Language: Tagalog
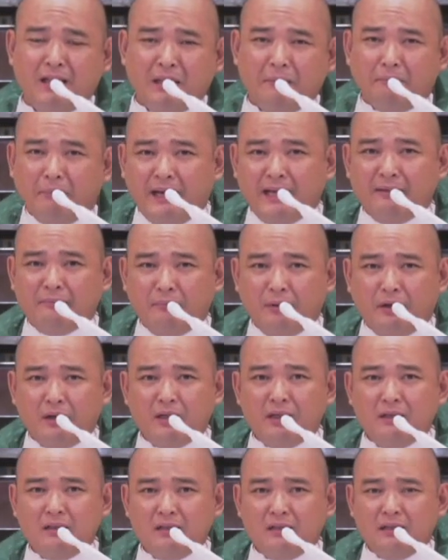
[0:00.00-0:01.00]

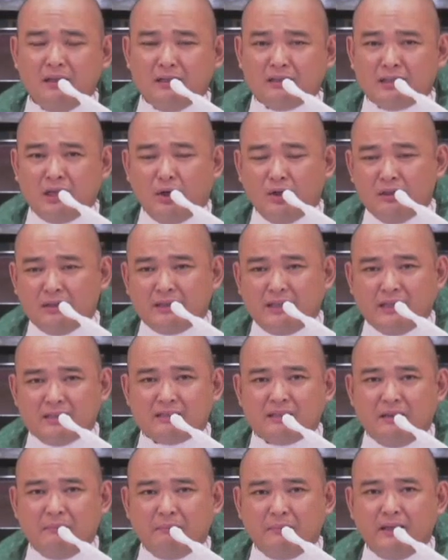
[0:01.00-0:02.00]
Bible sa Old
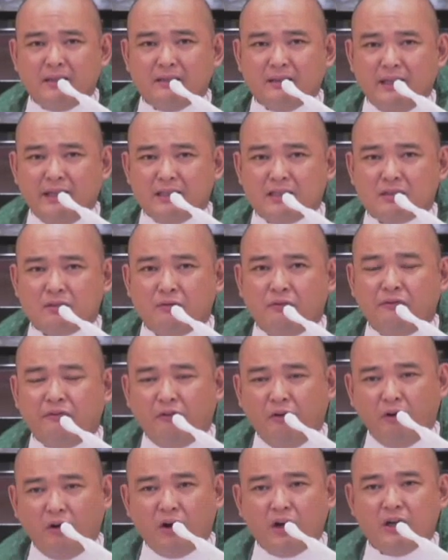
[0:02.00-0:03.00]
Testament is to
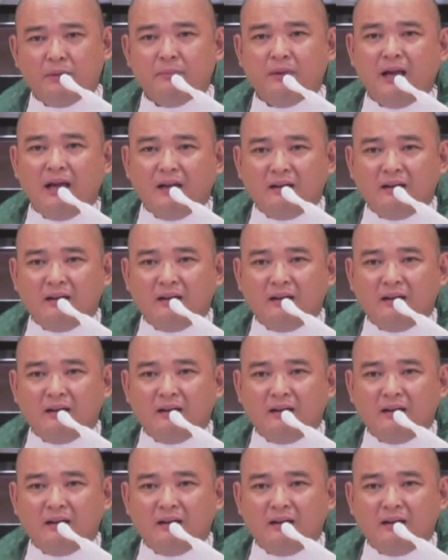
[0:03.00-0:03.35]
form